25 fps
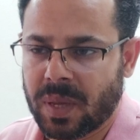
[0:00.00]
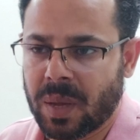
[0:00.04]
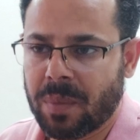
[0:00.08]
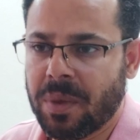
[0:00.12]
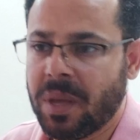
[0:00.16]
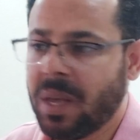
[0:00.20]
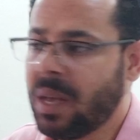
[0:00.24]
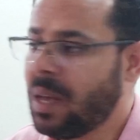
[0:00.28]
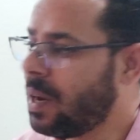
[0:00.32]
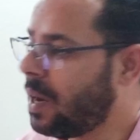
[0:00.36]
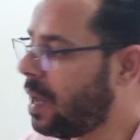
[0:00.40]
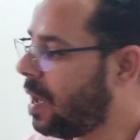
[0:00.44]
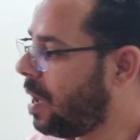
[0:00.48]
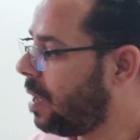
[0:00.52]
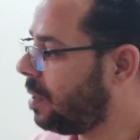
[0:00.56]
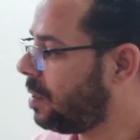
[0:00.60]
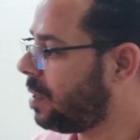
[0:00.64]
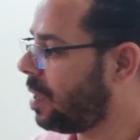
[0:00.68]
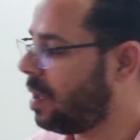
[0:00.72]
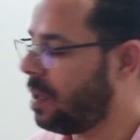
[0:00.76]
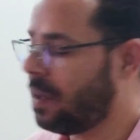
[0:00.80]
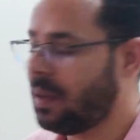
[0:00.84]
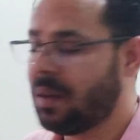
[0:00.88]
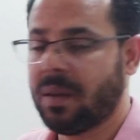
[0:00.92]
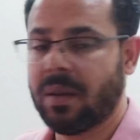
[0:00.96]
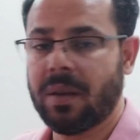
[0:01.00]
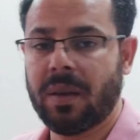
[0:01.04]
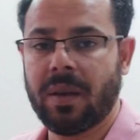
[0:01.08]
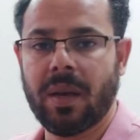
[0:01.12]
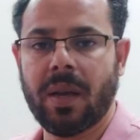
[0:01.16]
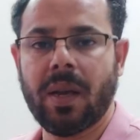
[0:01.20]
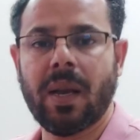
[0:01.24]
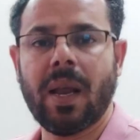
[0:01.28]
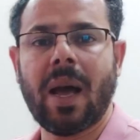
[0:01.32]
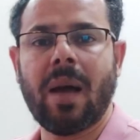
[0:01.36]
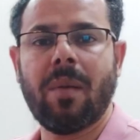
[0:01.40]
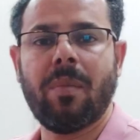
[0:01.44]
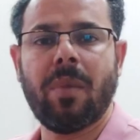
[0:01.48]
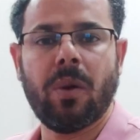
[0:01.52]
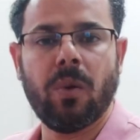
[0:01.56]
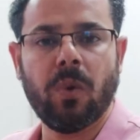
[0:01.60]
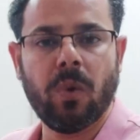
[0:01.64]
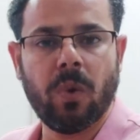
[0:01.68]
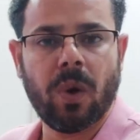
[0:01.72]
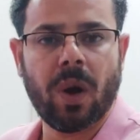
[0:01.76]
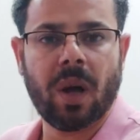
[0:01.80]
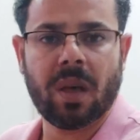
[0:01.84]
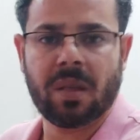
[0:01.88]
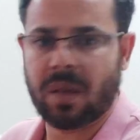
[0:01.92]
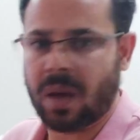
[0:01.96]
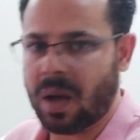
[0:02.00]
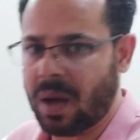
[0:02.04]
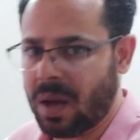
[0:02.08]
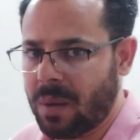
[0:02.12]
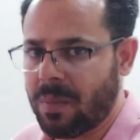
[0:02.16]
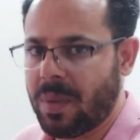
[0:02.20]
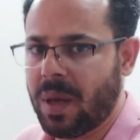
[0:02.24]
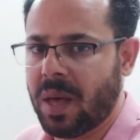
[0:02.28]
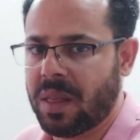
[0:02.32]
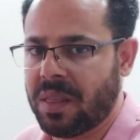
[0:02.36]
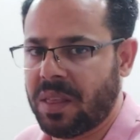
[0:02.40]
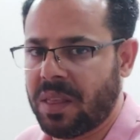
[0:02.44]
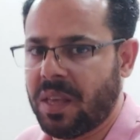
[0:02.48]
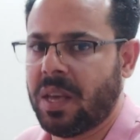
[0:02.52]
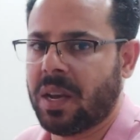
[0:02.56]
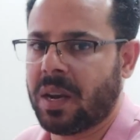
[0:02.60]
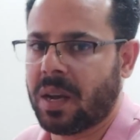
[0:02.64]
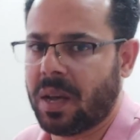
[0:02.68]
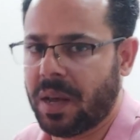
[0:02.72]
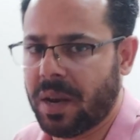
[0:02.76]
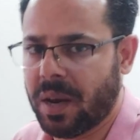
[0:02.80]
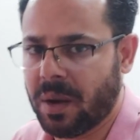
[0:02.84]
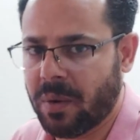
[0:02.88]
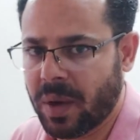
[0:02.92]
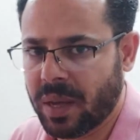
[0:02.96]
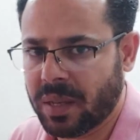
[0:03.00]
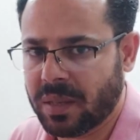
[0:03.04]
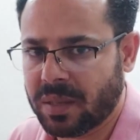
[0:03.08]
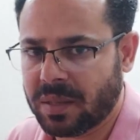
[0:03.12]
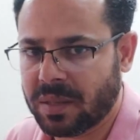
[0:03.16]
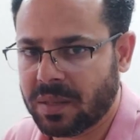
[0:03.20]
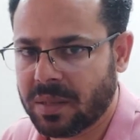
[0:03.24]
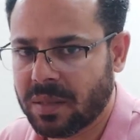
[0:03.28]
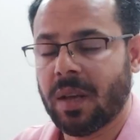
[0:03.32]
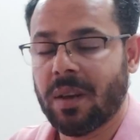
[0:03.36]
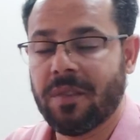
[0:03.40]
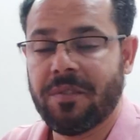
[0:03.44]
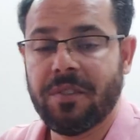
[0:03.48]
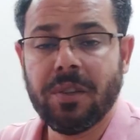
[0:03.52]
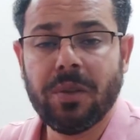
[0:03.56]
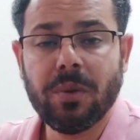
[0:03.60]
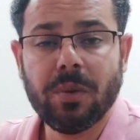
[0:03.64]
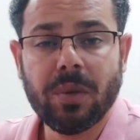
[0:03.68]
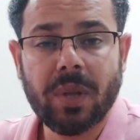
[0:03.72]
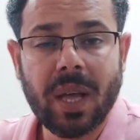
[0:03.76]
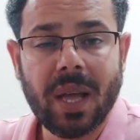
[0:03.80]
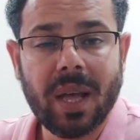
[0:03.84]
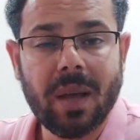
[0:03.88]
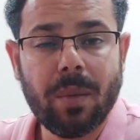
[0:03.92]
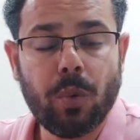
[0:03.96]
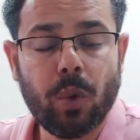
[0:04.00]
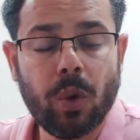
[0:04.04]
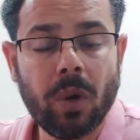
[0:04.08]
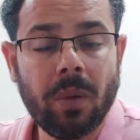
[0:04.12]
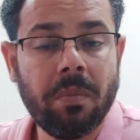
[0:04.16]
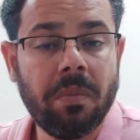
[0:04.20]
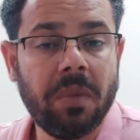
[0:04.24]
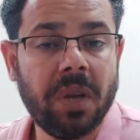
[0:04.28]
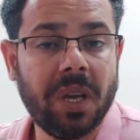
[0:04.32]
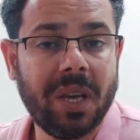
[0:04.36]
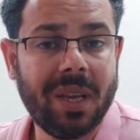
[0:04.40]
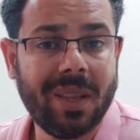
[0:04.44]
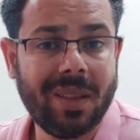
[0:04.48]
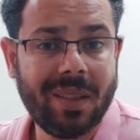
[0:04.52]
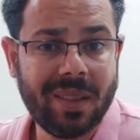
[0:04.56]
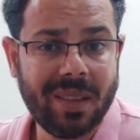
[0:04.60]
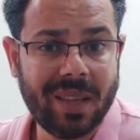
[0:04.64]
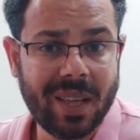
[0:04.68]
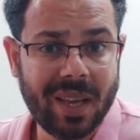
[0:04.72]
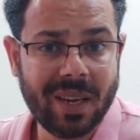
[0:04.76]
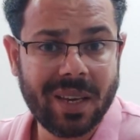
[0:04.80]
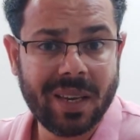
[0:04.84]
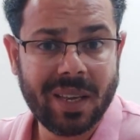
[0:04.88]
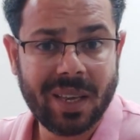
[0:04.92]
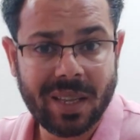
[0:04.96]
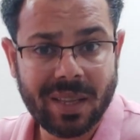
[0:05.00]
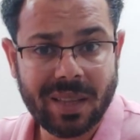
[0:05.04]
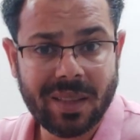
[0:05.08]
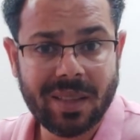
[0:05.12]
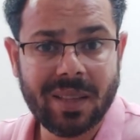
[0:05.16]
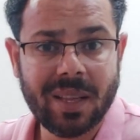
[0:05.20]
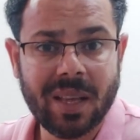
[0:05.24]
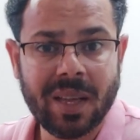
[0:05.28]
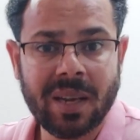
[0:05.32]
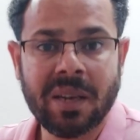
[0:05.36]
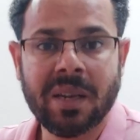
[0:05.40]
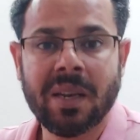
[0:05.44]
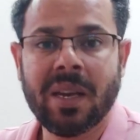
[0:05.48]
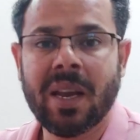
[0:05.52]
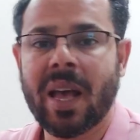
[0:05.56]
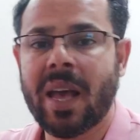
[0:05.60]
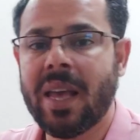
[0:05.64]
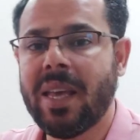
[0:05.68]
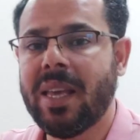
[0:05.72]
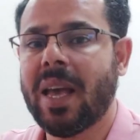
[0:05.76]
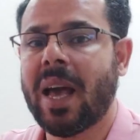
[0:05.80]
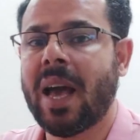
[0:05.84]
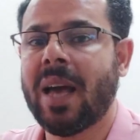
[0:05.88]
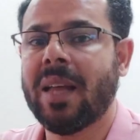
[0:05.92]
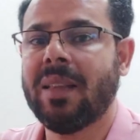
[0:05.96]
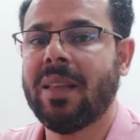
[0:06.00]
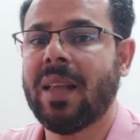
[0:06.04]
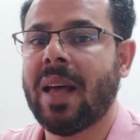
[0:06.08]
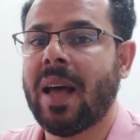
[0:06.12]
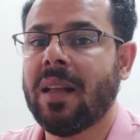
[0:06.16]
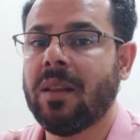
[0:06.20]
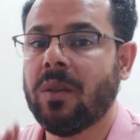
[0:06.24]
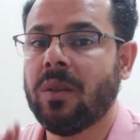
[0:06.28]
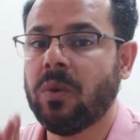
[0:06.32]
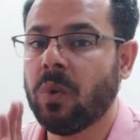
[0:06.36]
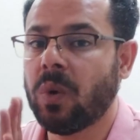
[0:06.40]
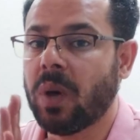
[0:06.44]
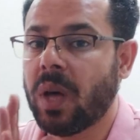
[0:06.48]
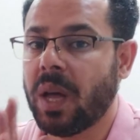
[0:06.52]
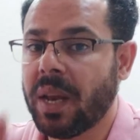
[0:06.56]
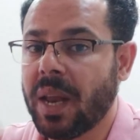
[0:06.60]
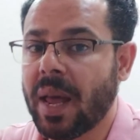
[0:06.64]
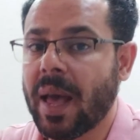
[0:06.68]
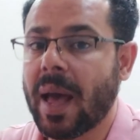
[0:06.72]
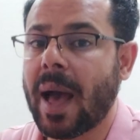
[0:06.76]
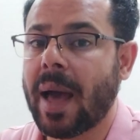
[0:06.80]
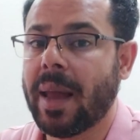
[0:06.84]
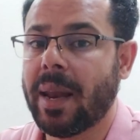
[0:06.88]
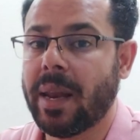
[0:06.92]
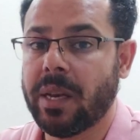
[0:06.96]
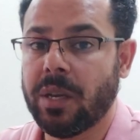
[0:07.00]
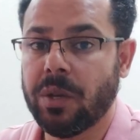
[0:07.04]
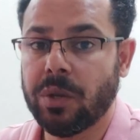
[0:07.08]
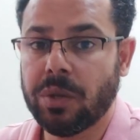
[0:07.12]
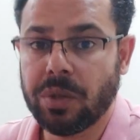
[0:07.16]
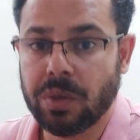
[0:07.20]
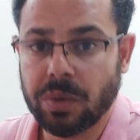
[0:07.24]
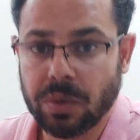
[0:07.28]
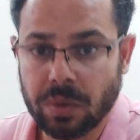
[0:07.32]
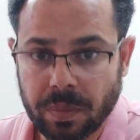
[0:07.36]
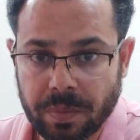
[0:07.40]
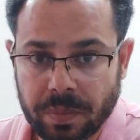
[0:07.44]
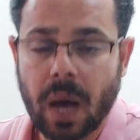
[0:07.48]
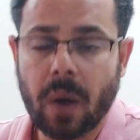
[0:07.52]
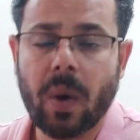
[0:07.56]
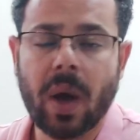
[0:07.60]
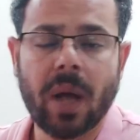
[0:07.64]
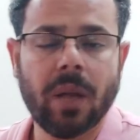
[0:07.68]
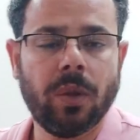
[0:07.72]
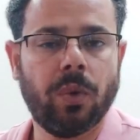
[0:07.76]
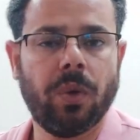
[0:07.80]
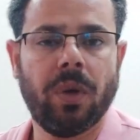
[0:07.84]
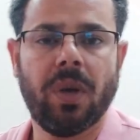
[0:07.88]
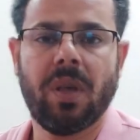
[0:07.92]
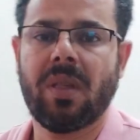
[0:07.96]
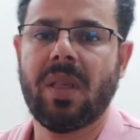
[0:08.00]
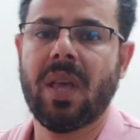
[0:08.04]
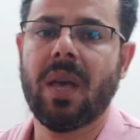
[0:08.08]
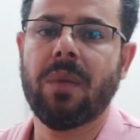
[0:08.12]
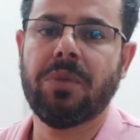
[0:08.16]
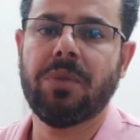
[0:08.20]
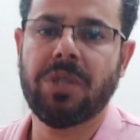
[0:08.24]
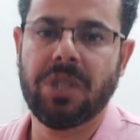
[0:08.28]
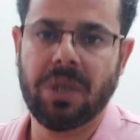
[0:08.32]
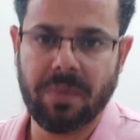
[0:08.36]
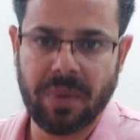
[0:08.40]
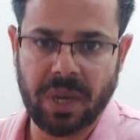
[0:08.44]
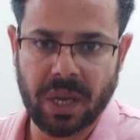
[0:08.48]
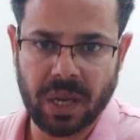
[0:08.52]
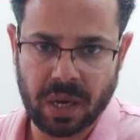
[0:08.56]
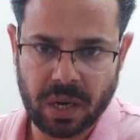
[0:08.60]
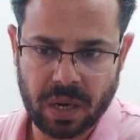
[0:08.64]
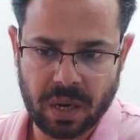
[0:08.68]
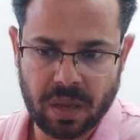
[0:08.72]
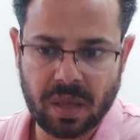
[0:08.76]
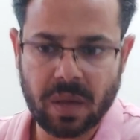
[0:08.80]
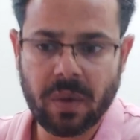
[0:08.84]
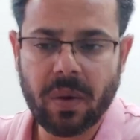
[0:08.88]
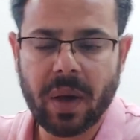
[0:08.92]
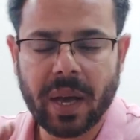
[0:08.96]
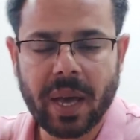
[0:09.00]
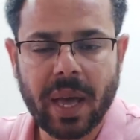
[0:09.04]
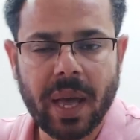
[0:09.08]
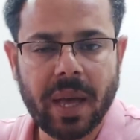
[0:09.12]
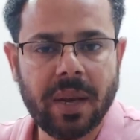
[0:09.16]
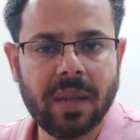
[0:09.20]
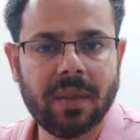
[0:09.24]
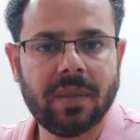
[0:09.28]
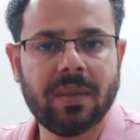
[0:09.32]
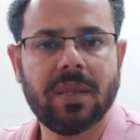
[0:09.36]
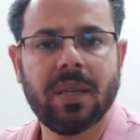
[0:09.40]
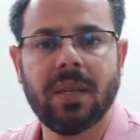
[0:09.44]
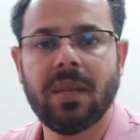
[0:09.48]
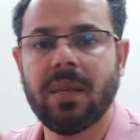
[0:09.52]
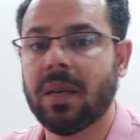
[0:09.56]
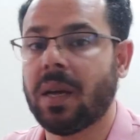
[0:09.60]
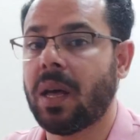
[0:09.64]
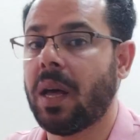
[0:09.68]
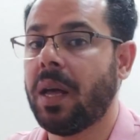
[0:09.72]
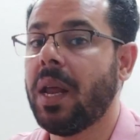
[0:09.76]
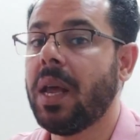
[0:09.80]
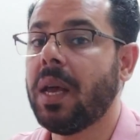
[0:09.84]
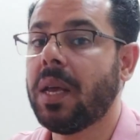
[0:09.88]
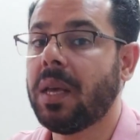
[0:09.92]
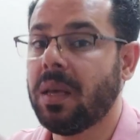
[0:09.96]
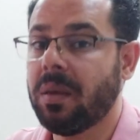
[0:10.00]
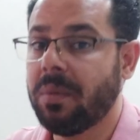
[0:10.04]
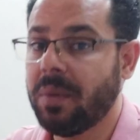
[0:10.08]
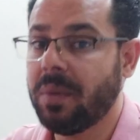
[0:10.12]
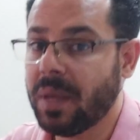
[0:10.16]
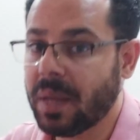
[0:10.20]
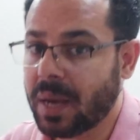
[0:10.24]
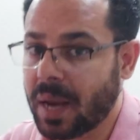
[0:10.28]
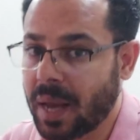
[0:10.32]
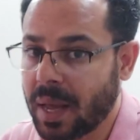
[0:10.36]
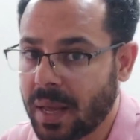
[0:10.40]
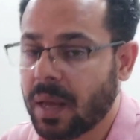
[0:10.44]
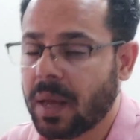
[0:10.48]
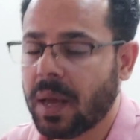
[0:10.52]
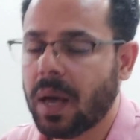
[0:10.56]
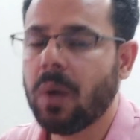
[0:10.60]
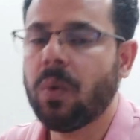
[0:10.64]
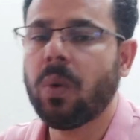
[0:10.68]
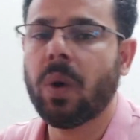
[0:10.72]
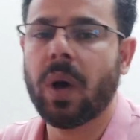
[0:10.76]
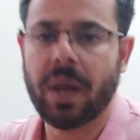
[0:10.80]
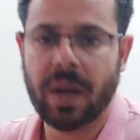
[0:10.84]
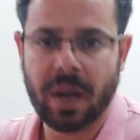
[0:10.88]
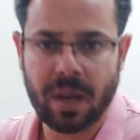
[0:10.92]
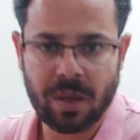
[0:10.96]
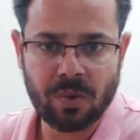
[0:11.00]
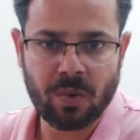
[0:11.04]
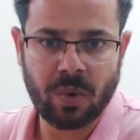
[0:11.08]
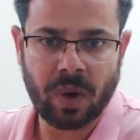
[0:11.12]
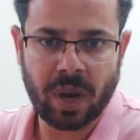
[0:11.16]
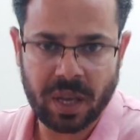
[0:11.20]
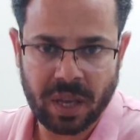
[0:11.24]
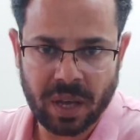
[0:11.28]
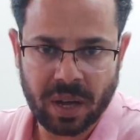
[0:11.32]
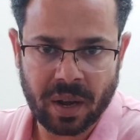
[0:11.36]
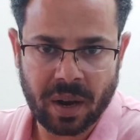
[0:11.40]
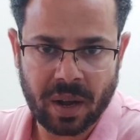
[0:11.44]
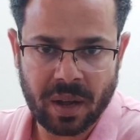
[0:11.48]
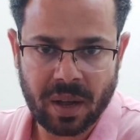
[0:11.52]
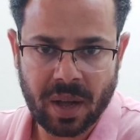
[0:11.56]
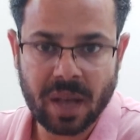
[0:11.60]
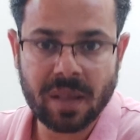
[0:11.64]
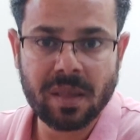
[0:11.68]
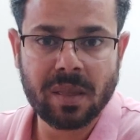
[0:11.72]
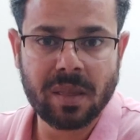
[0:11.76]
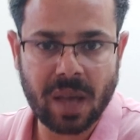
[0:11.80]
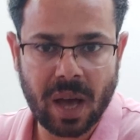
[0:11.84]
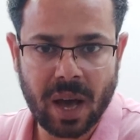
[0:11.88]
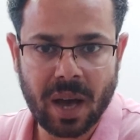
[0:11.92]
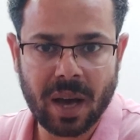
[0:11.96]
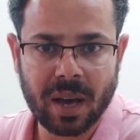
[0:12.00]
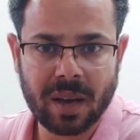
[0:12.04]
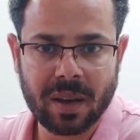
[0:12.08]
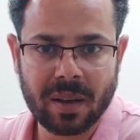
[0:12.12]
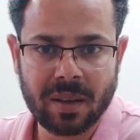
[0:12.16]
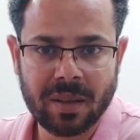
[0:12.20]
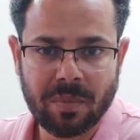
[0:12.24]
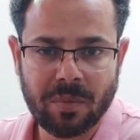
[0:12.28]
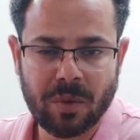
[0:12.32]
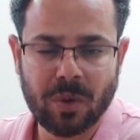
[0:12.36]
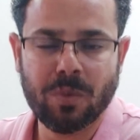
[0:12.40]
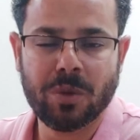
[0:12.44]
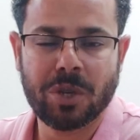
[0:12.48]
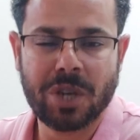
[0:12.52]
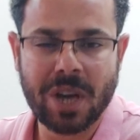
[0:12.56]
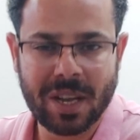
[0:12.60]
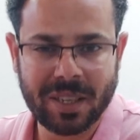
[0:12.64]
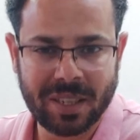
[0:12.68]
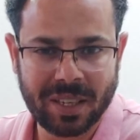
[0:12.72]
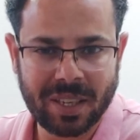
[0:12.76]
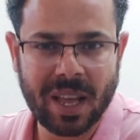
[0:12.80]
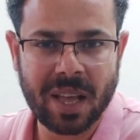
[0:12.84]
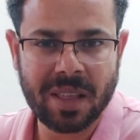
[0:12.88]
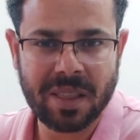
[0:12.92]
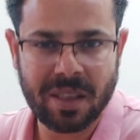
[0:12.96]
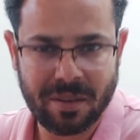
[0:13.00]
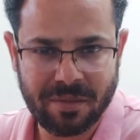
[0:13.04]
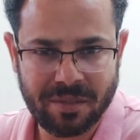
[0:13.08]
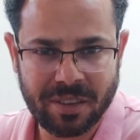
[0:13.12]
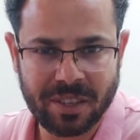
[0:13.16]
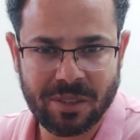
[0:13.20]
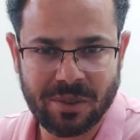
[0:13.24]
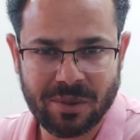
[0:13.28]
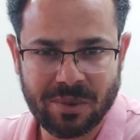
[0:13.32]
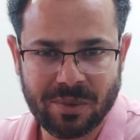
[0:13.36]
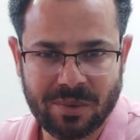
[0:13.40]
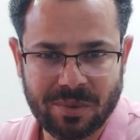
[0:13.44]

طب إيه الخطأ اللي عملوه اصحاب هذه القنوات الفيديو ده مهم جدا جدا لاي حد عنده قناه على اليوتيوب او عنده حساب جيميل سواء كانت ان قناه كبيره او قناه صغيره انصحك بمشاهده هذا الفيديو